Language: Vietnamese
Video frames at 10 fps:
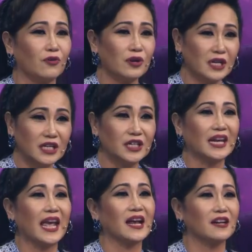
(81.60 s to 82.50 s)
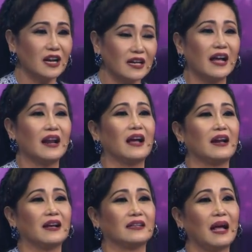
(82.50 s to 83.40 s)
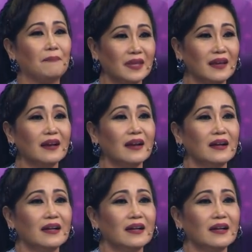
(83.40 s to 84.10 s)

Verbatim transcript: của cái người nghe rất là là là thấm thiết.